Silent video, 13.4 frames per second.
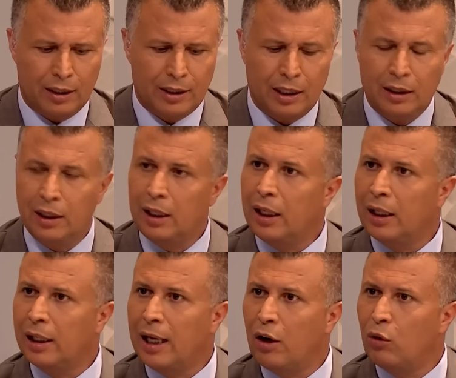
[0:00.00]

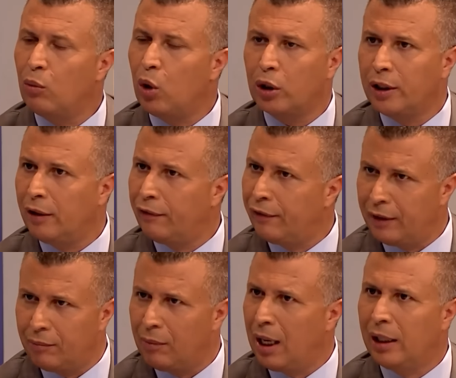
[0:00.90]
الزيديين كانوا
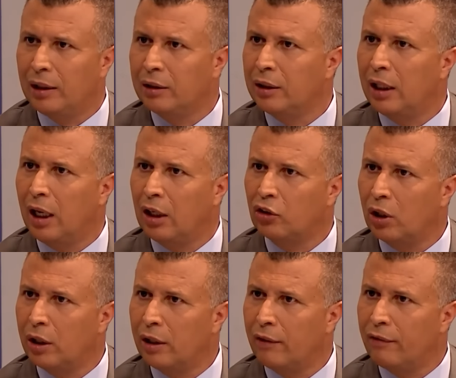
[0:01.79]
مختلفين مع الاثني
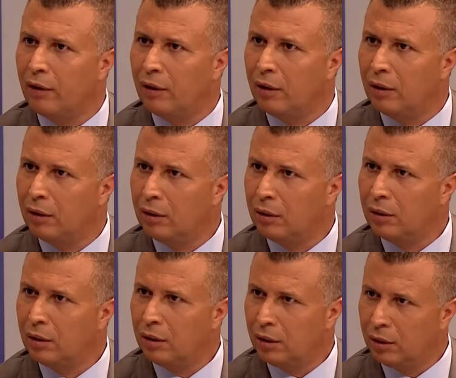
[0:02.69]
عشرية هي
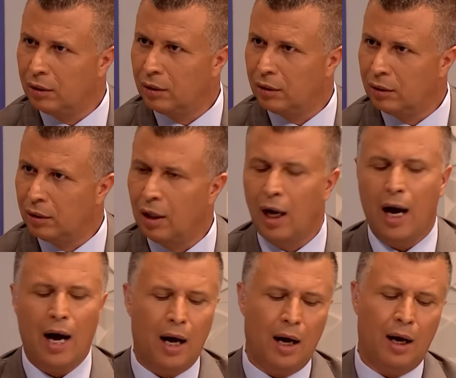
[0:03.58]
هبين لك
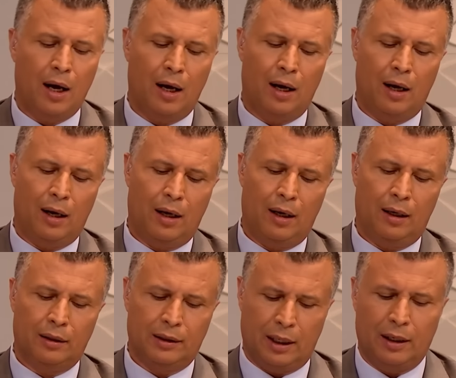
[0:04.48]
الاختلافات آه هبين لك
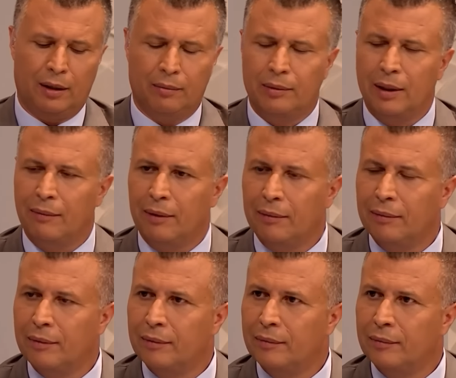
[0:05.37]
الاختلافات طيب،, طيب.
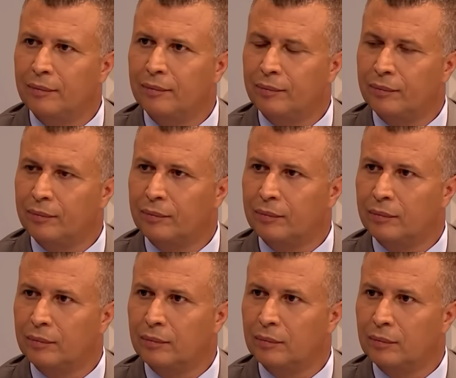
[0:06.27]
وبعد انا قلت لك انقسموا